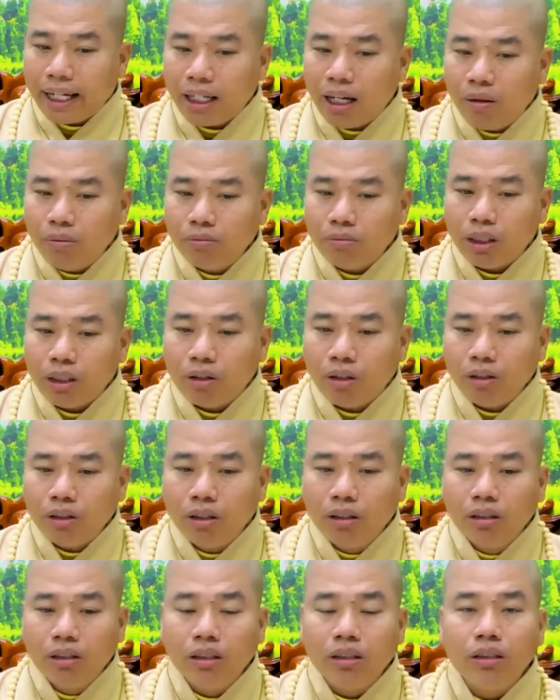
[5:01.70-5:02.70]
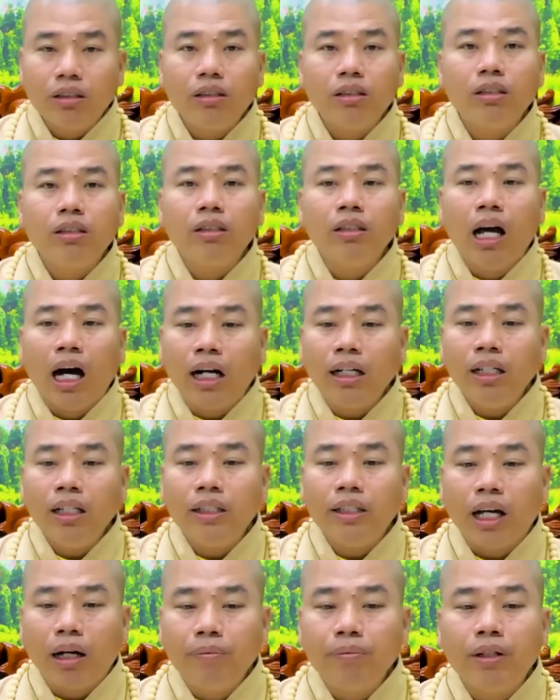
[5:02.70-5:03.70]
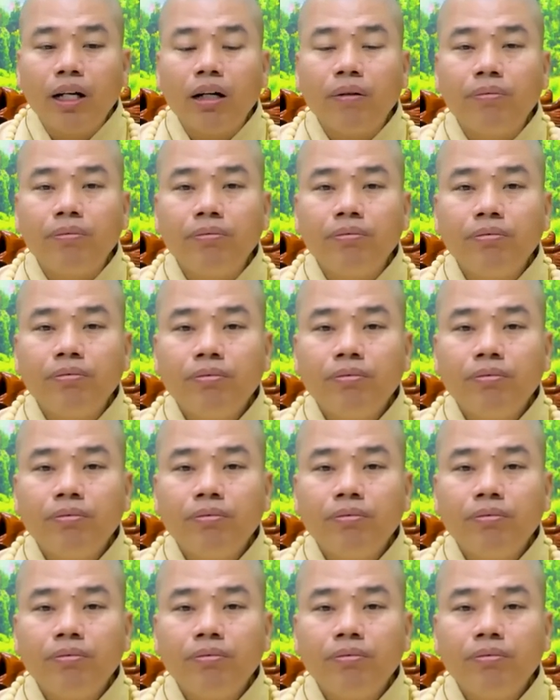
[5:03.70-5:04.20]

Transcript: càng đông thì con người đỡ đi trộm cướp